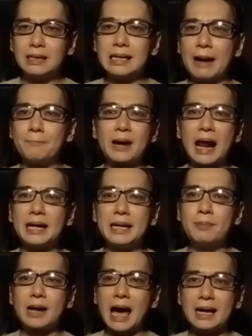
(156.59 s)
nggak
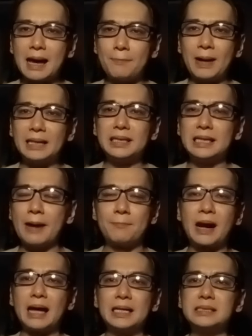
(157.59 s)
berani berhadapan,
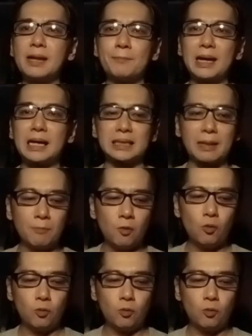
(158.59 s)
tidak berani sampai ketemu